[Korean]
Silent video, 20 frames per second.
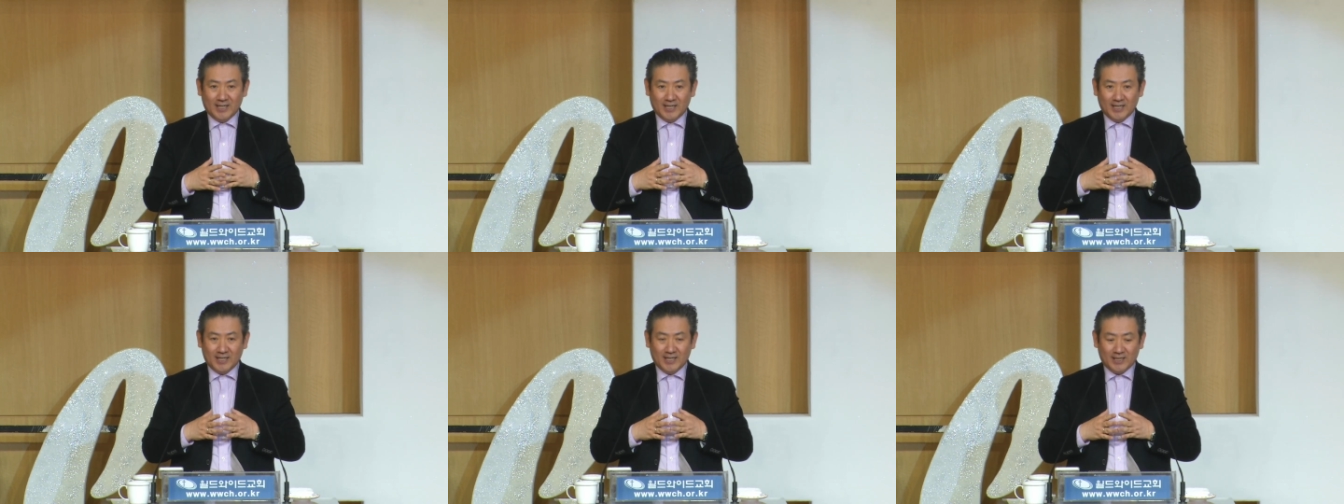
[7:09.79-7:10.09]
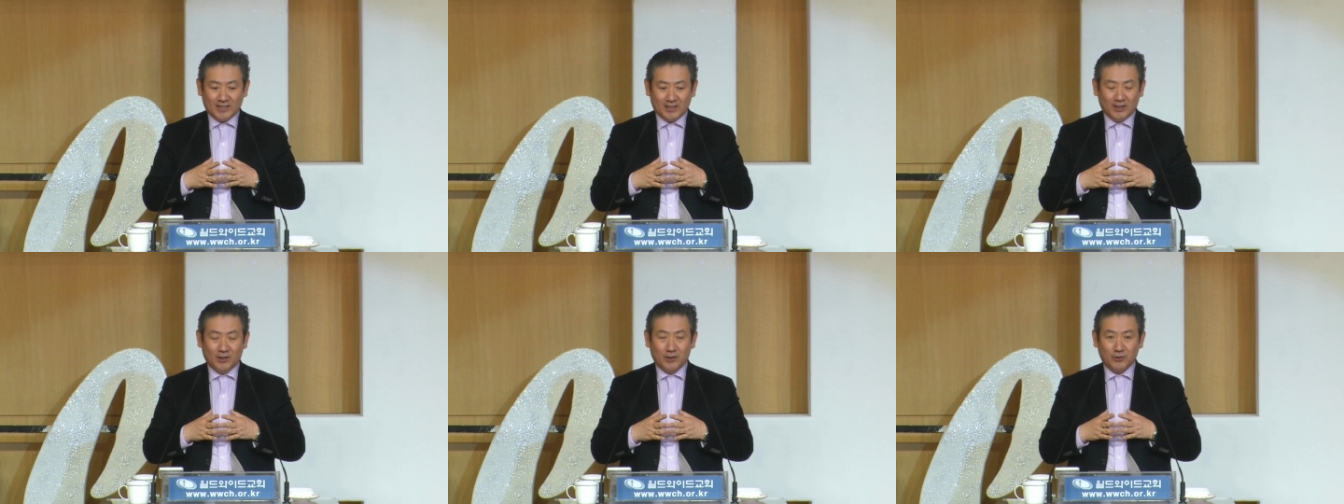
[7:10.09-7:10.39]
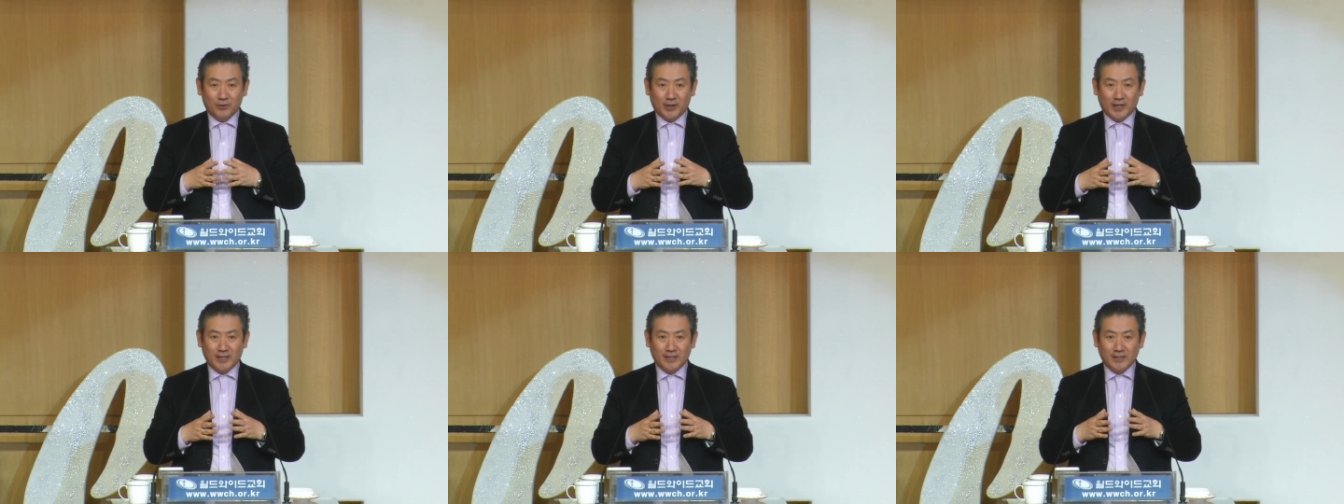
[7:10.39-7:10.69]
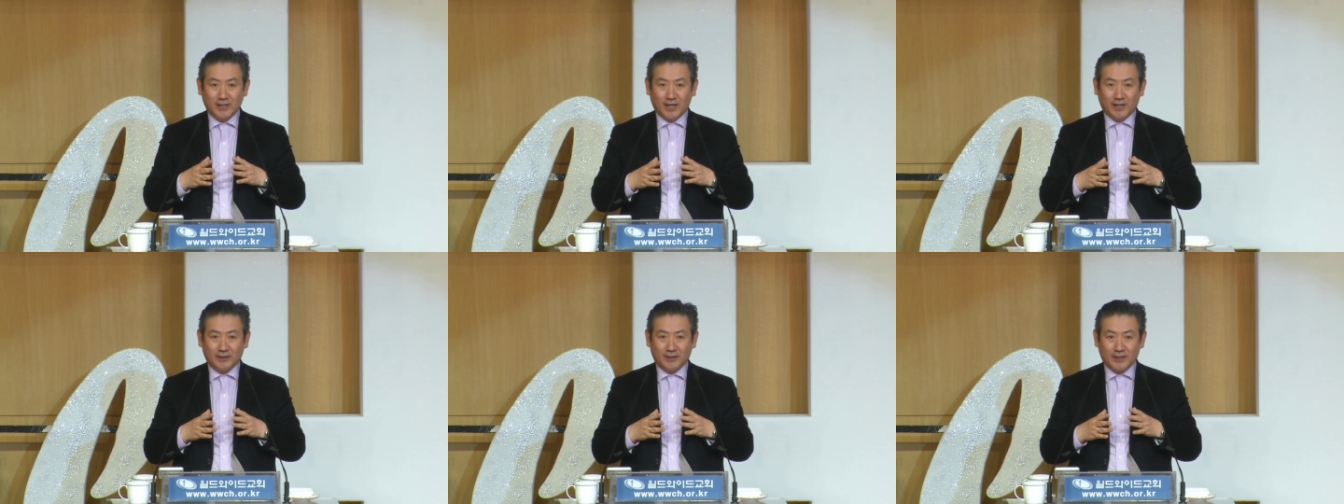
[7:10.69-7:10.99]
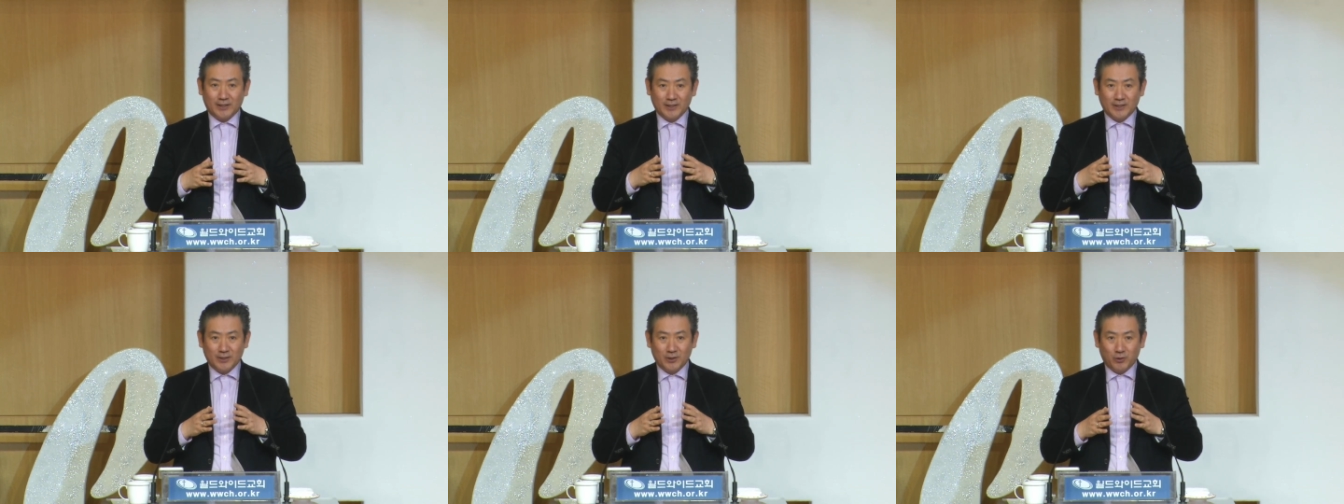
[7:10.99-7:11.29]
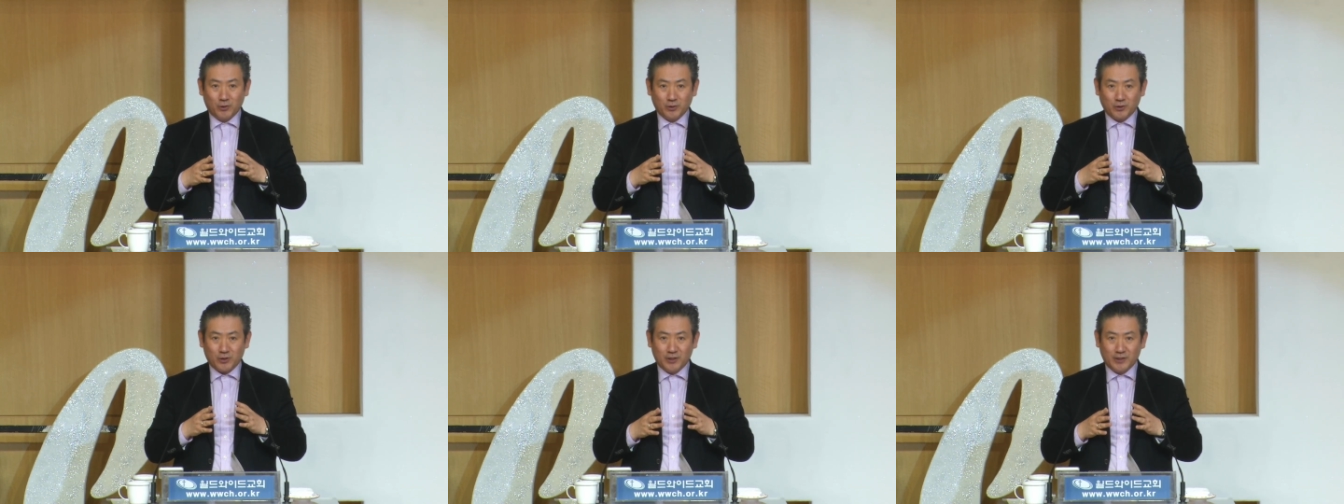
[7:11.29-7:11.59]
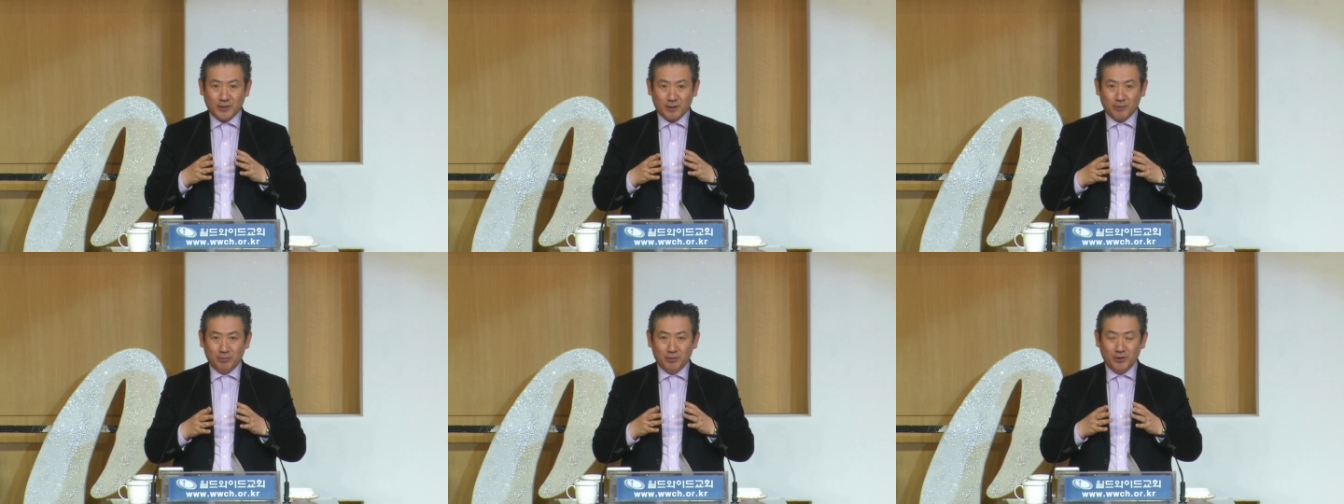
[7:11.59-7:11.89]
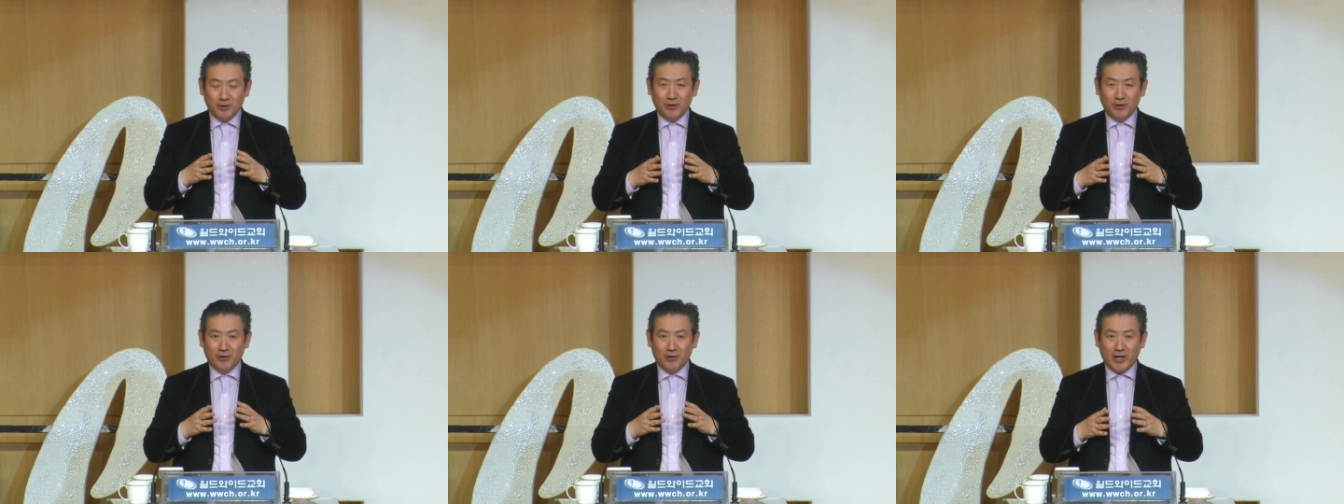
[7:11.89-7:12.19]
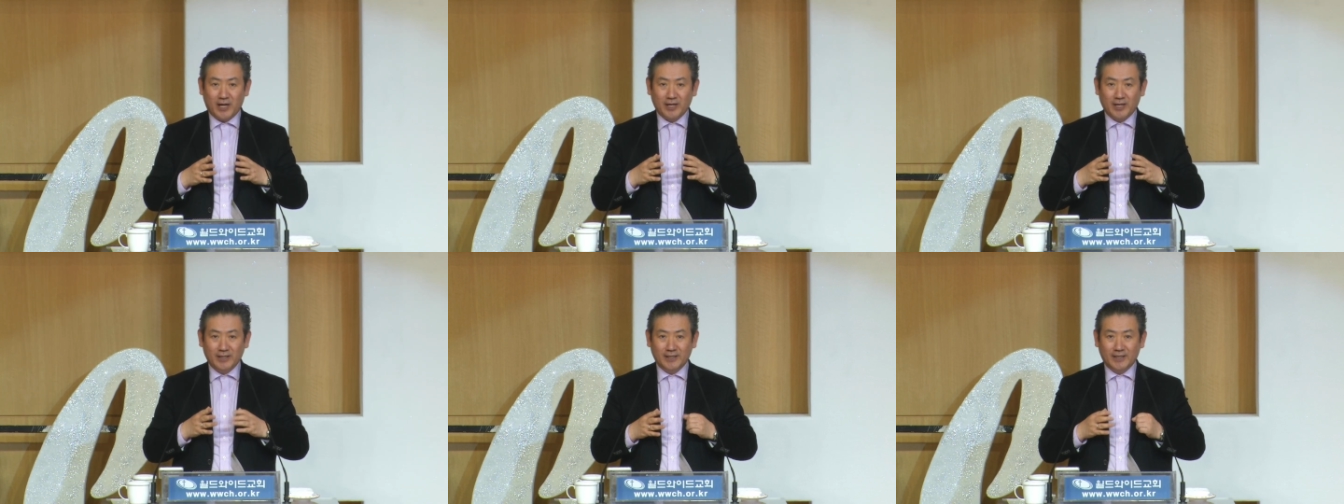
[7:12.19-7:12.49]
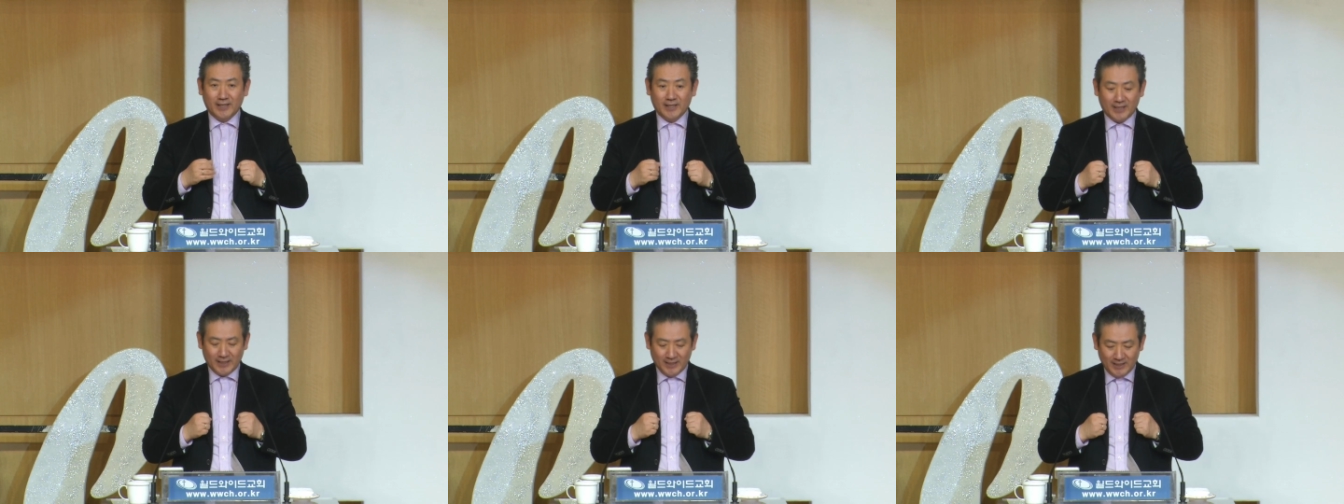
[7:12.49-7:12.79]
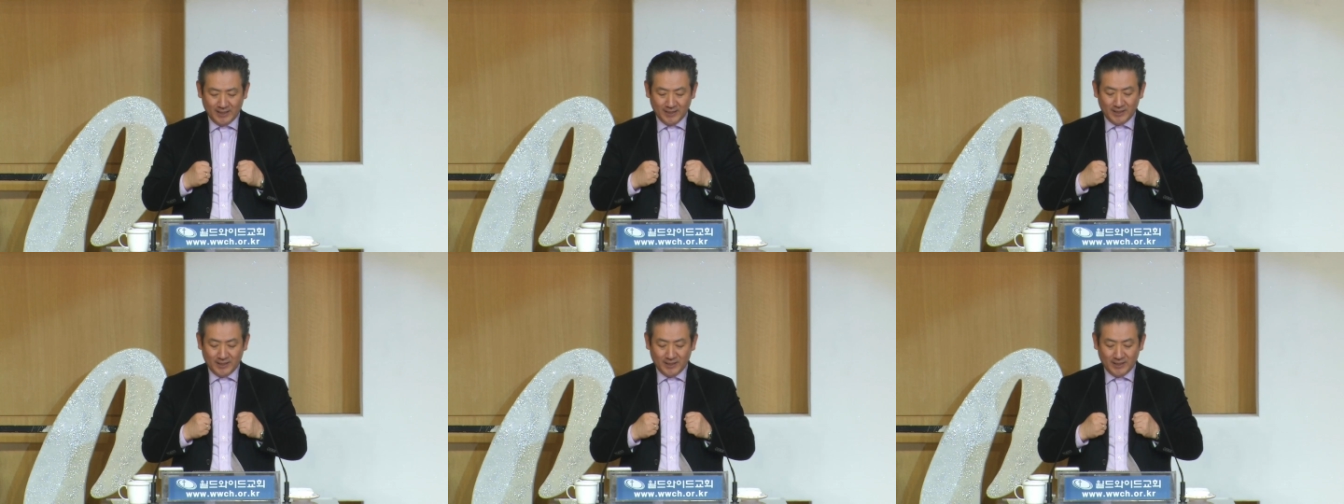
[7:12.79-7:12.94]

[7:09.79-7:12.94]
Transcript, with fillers: 아, 거룩한 어떤 용설처럼 튀어나는